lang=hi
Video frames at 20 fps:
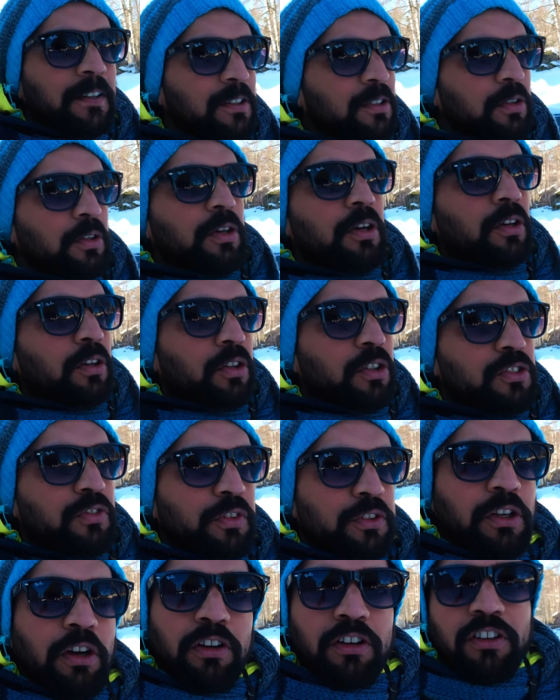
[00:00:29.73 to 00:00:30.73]
तो कुछ
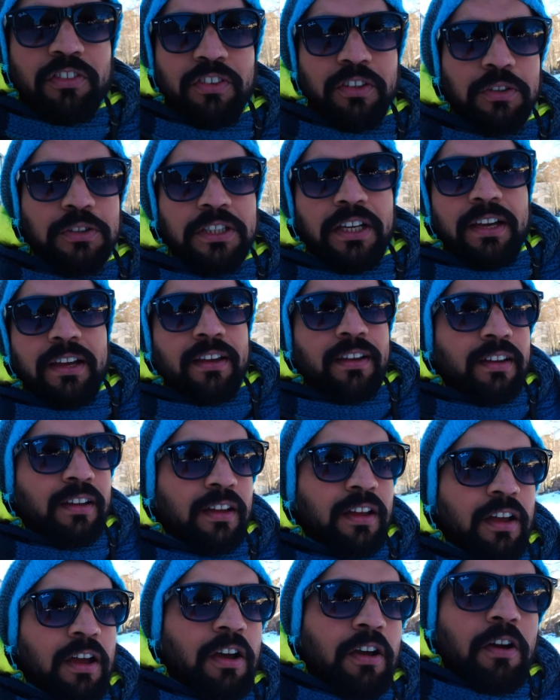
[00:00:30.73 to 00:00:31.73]
फ़ोटोग्राफी हो जाए
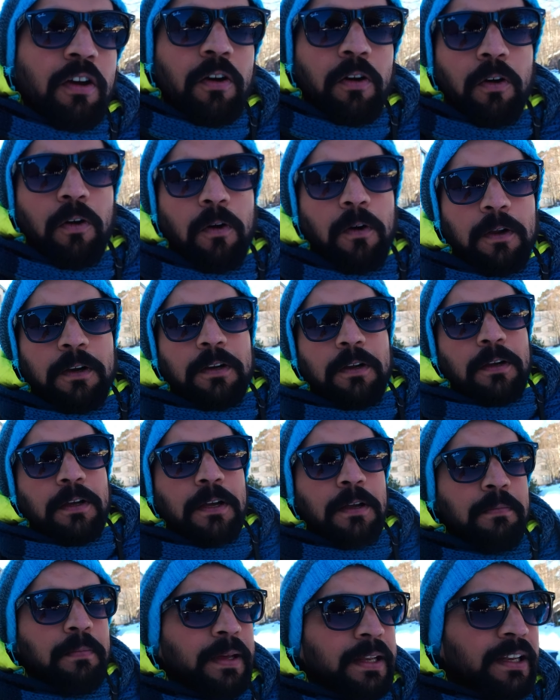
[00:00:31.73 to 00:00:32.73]
और
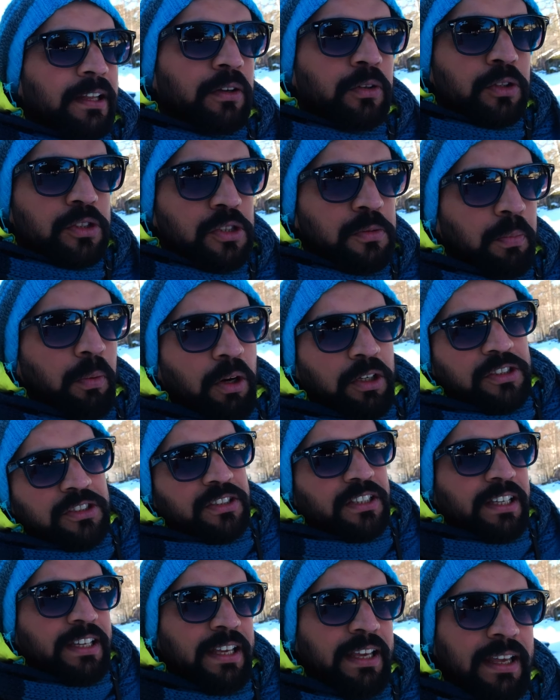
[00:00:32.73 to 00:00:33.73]
मैंने कुछ स्पॉट्स
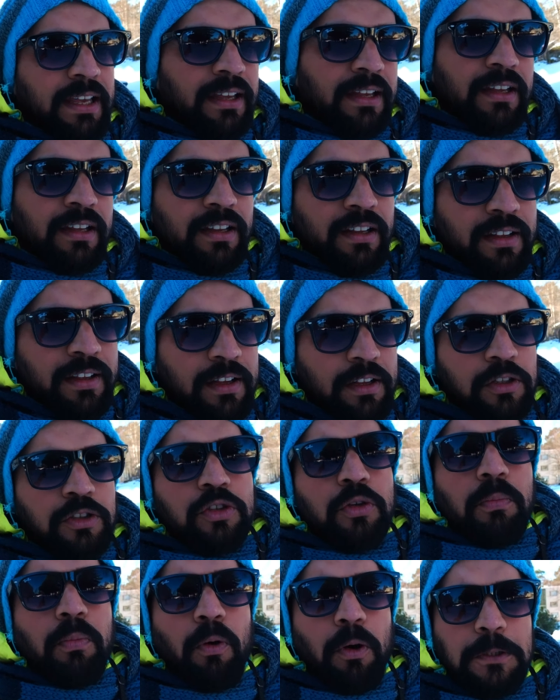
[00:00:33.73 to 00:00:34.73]
देखे हैं
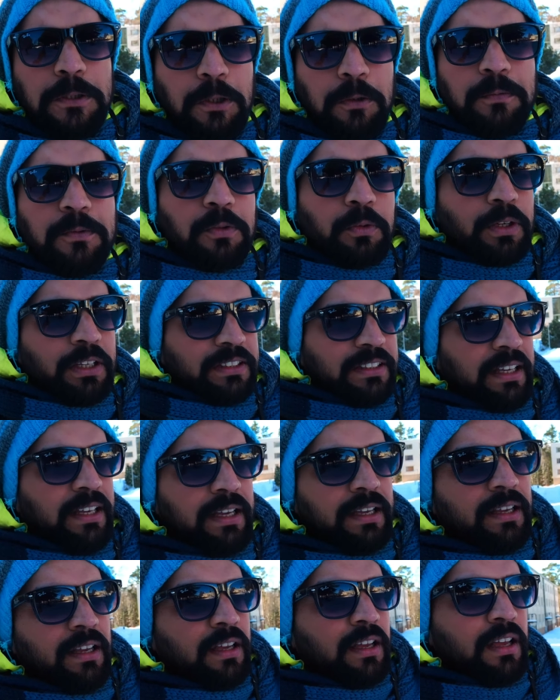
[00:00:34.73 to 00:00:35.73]
जो बहुत ही खूबसूरत
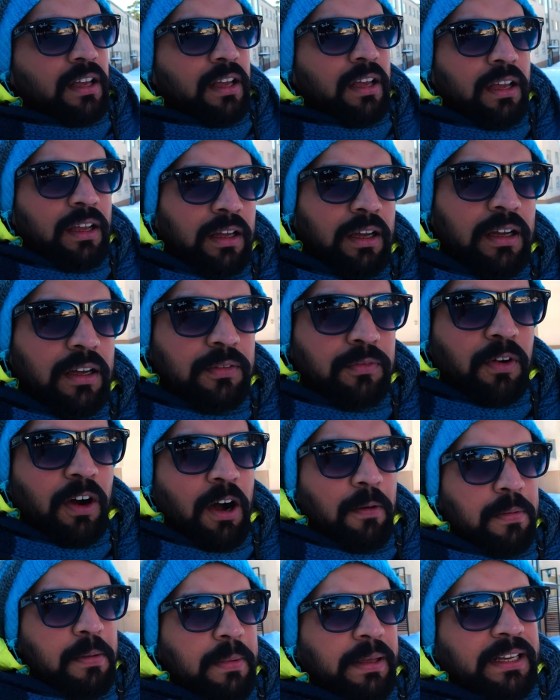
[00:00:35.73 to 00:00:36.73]
हैं
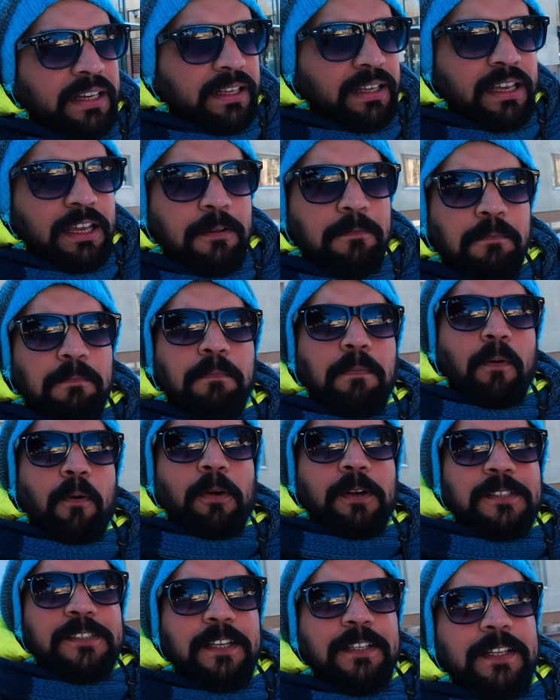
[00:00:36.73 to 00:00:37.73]
वहाँ पे मैंने एक
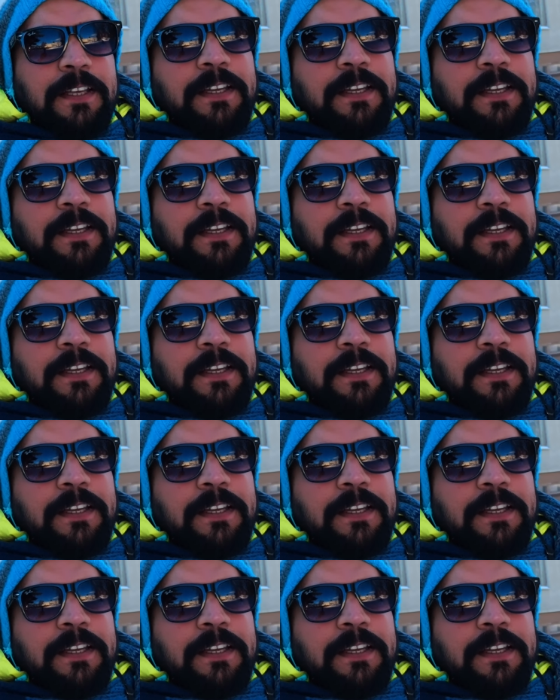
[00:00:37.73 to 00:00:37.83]
पॉन्ड सा